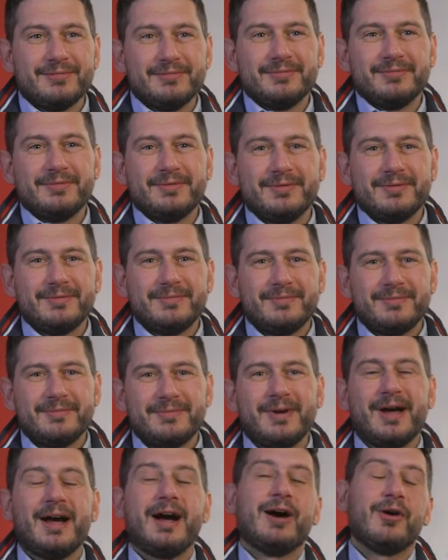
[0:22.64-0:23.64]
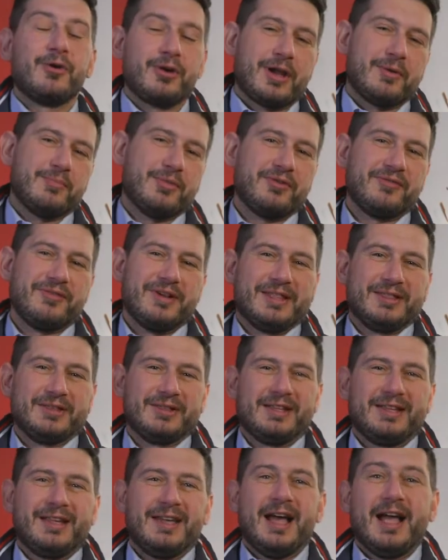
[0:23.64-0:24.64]
è il mio dolce preferito. Ah, ok,
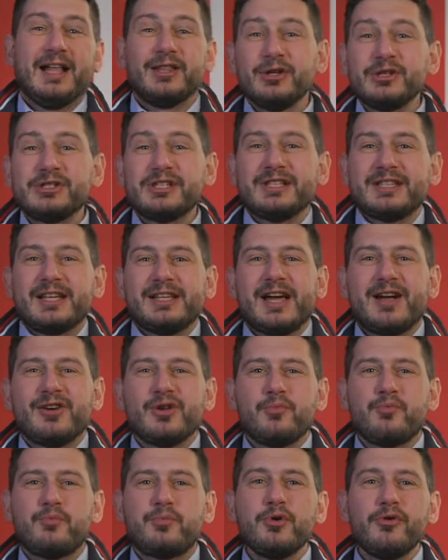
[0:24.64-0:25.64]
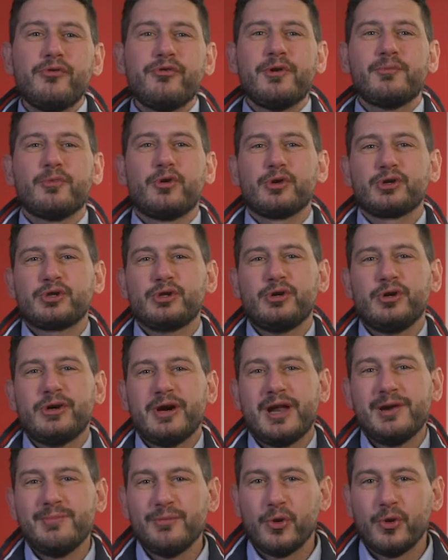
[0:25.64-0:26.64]
perfetto. È il dolce italiano più famoso al